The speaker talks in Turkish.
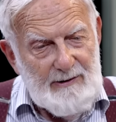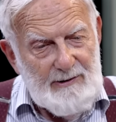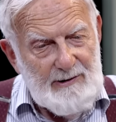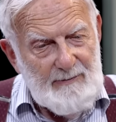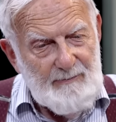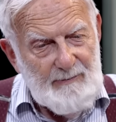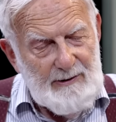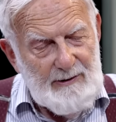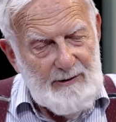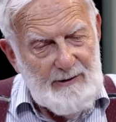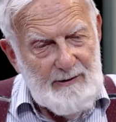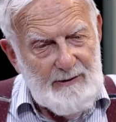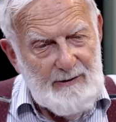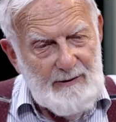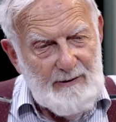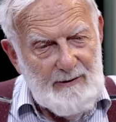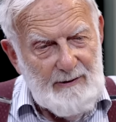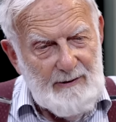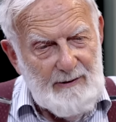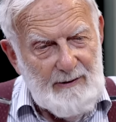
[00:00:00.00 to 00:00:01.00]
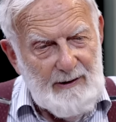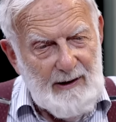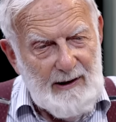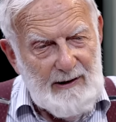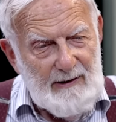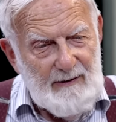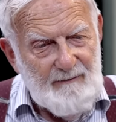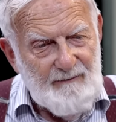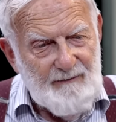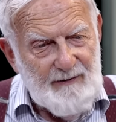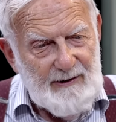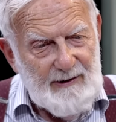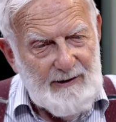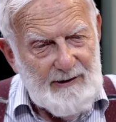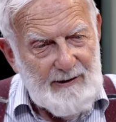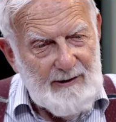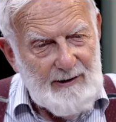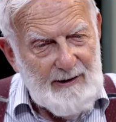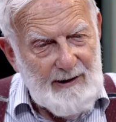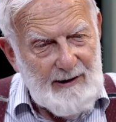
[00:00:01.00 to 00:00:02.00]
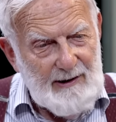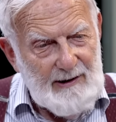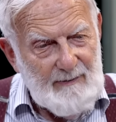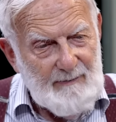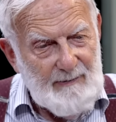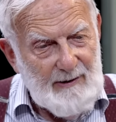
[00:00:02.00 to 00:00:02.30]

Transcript: şimdi e, yani fakirlerle